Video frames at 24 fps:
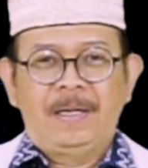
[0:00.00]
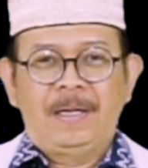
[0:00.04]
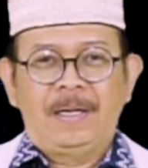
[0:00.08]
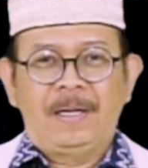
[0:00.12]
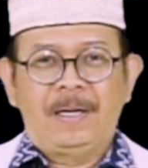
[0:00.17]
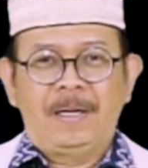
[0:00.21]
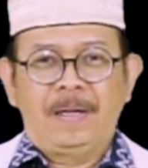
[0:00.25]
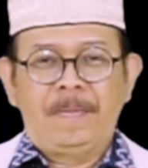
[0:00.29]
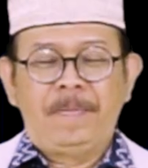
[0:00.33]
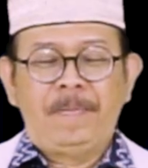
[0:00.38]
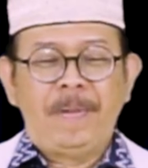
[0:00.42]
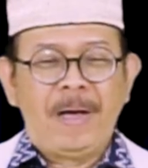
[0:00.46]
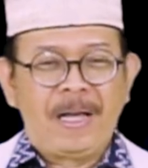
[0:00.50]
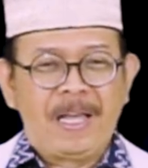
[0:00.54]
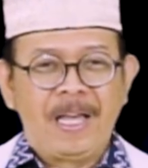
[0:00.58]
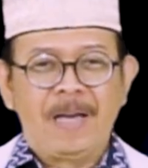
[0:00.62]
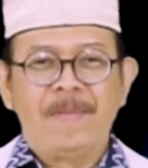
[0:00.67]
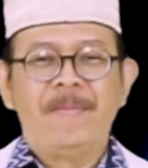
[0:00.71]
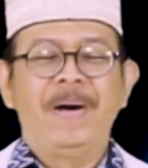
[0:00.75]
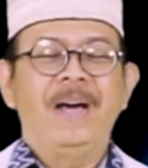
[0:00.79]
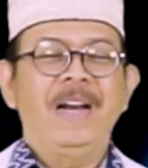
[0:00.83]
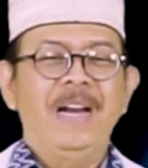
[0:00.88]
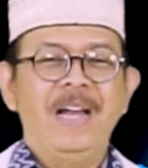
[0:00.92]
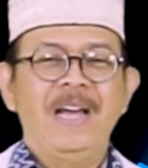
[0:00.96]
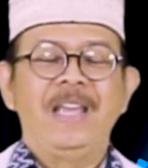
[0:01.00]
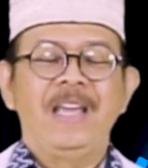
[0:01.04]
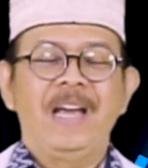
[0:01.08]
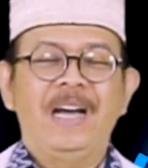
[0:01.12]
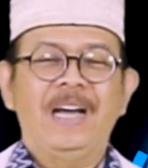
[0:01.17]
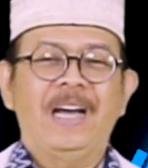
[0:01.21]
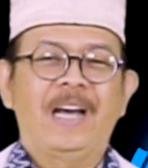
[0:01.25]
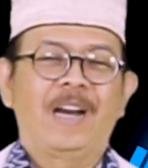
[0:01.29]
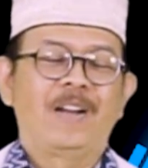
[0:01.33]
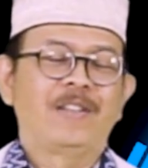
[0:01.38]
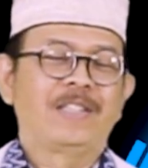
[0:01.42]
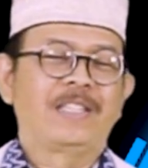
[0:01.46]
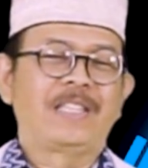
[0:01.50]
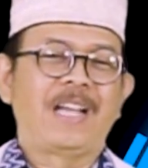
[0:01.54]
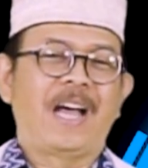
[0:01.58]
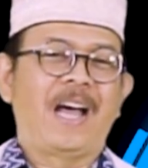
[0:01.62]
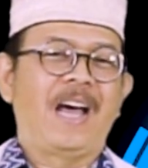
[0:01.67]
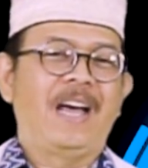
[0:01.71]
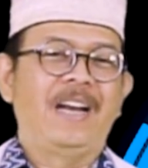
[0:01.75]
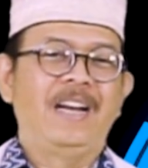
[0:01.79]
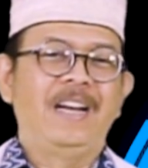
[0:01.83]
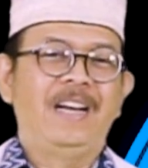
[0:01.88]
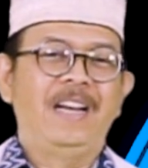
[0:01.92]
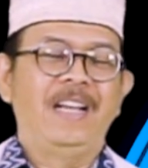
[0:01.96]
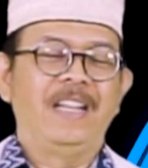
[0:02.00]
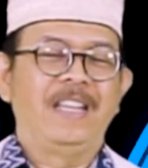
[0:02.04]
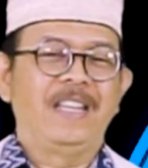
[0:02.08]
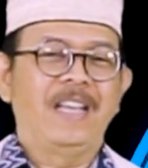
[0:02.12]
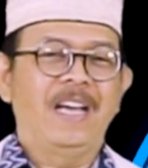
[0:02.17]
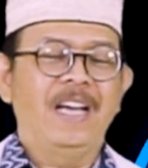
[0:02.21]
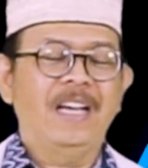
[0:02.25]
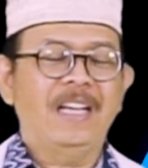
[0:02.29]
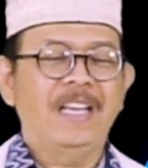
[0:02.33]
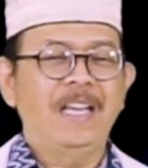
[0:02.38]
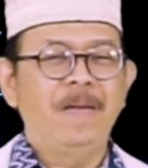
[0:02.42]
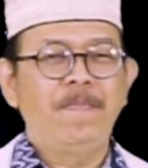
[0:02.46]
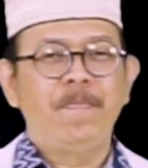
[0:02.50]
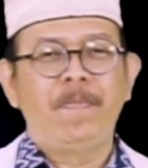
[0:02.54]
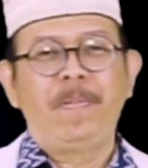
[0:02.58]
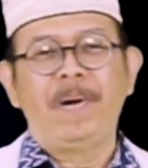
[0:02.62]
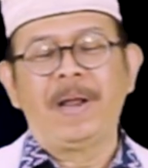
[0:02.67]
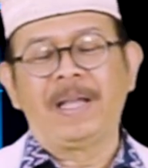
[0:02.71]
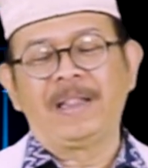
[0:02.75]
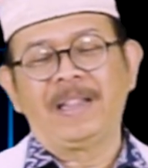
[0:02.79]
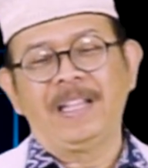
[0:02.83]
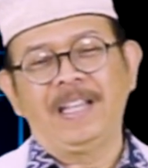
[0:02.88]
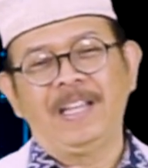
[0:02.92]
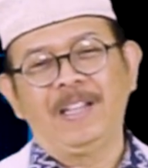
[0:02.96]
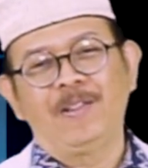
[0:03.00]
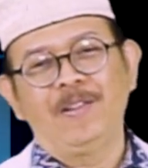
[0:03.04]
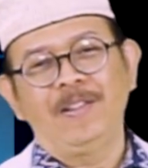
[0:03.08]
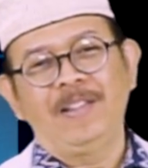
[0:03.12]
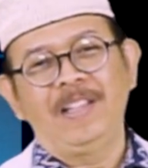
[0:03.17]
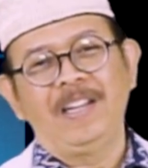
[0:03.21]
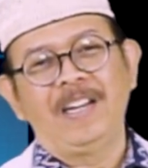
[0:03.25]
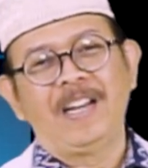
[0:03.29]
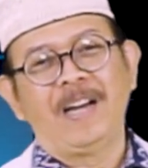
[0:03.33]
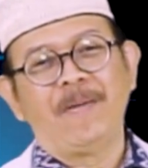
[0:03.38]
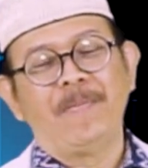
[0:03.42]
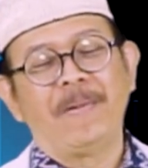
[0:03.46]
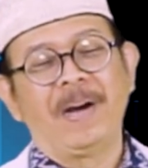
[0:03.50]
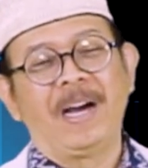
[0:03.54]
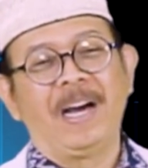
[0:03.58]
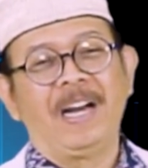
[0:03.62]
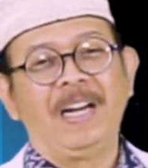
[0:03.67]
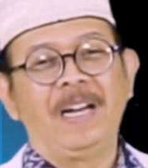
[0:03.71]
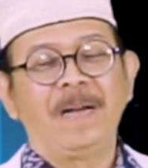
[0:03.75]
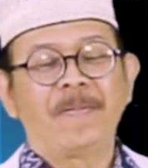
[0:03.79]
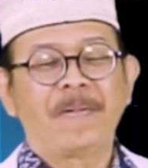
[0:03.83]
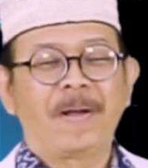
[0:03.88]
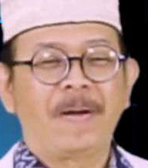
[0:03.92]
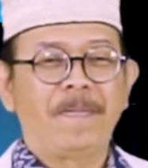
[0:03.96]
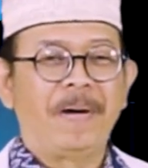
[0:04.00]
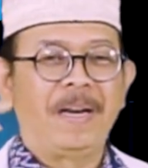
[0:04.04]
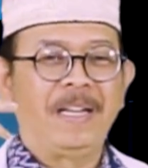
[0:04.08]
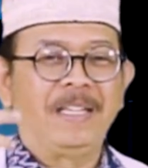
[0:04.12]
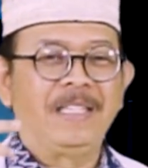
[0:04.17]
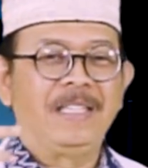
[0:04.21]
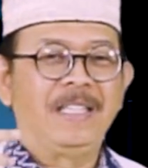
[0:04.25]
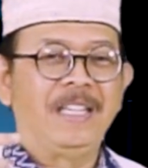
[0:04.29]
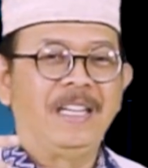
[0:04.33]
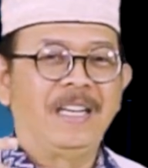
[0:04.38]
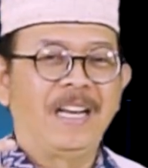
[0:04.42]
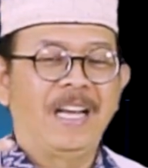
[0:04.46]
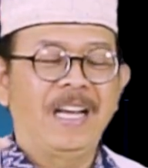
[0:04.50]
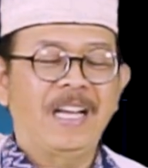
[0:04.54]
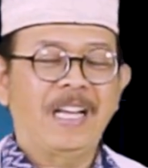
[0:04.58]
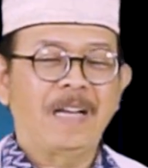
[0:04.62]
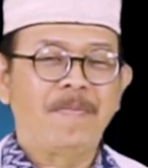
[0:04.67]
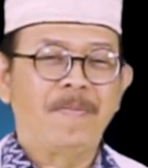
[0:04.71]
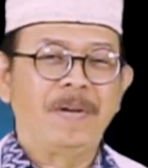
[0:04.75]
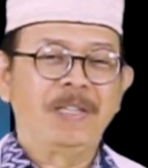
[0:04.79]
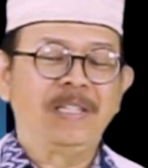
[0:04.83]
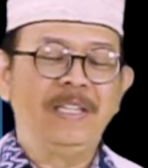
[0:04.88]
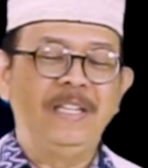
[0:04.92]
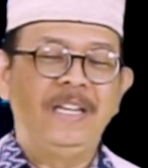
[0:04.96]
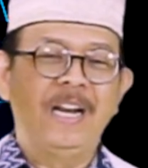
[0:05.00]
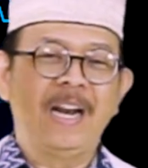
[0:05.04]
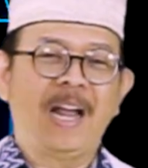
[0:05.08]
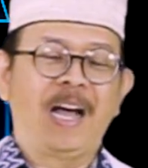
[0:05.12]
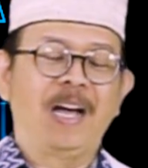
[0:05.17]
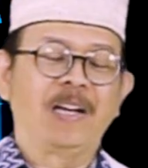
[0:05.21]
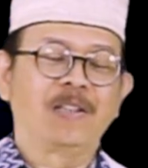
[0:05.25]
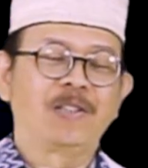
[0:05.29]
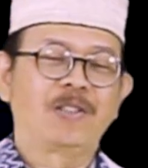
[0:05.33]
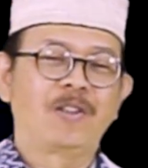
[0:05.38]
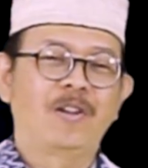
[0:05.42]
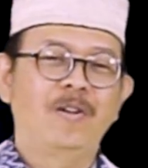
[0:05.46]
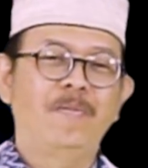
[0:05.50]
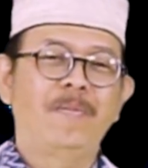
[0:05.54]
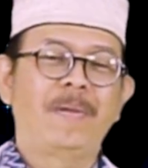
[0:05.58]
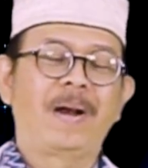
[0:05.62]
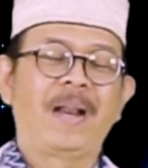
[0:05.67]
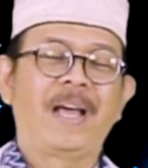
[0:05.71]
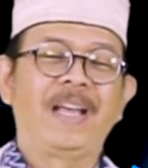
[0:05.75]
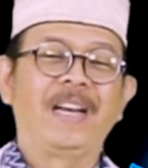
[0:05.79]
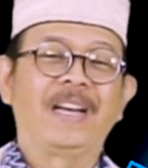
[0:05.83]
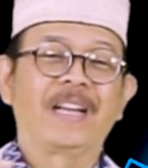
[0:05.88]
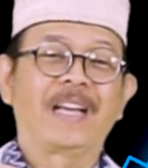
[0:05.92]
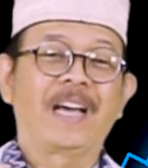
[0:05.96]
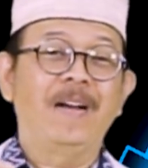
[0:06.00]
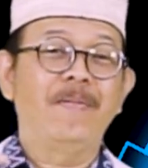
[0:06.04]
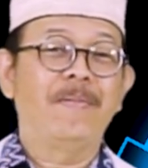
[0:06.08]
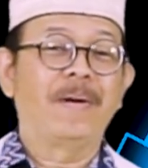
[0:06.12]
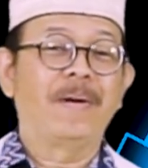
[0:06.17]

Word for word: eh, bagaimana ya kalau seandainya kiblat itu tidak menghadap ke Palestina ke Masjidil Aqsa melainkan